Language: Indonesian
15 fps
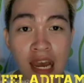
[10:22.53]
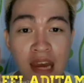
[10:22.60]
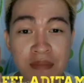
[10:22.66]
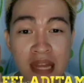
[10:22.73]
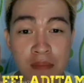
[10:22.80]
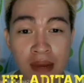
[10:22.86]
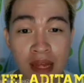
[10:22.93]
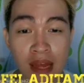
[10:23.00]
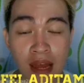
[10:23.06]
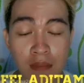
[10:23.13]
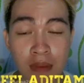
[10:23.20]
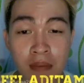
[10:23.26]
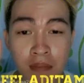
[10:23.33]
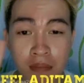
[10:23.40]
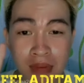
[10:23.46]
mendapat apa?
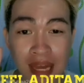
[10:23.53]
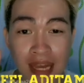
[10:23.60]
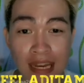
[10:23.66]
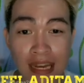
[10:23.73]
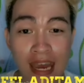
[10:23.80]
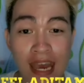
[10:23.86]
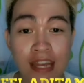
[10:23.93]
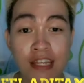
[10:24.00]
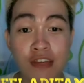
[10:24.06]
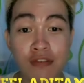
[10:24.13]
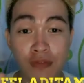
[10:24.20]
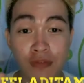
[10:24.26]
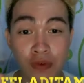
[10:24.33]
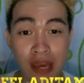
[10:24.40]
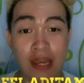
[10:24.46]
Mengadakan
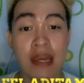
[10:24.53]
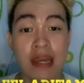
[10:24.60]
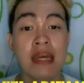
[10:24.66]
giveaway.